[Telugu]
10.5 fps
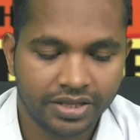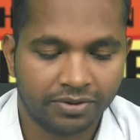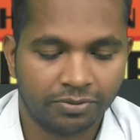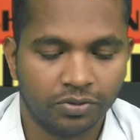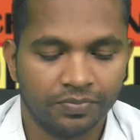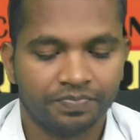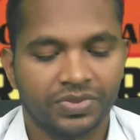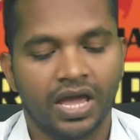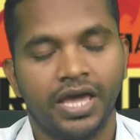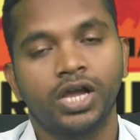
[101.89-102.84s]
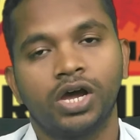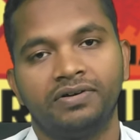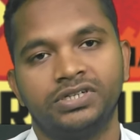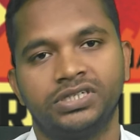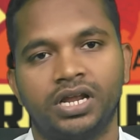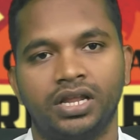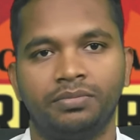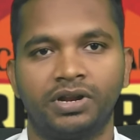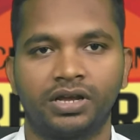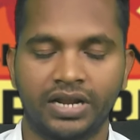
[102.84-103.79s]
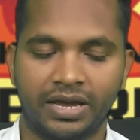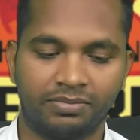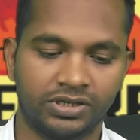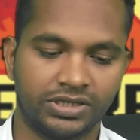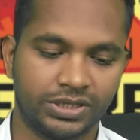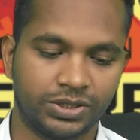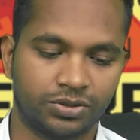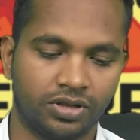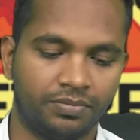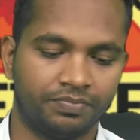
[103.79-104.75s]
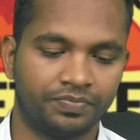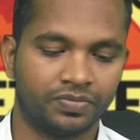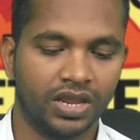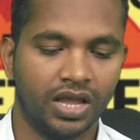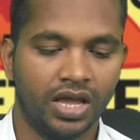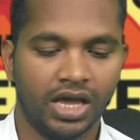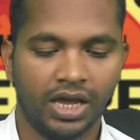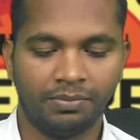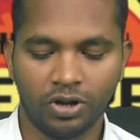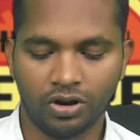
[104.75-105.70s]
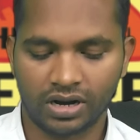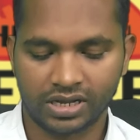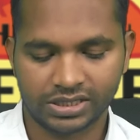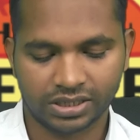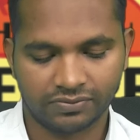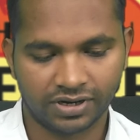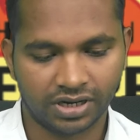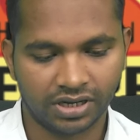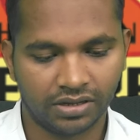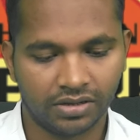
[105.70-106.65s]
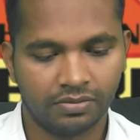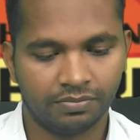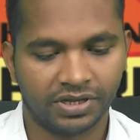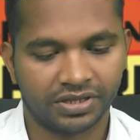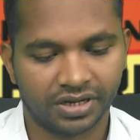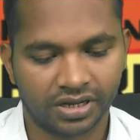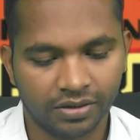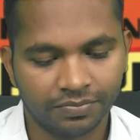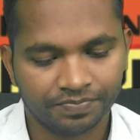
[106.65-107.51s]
దేవుడు ఇంకా వచనాన్ని మనం జ్ఞాపకం చేసుకుందాం హెబ్రిలో రాసినటువంటి పత్రిక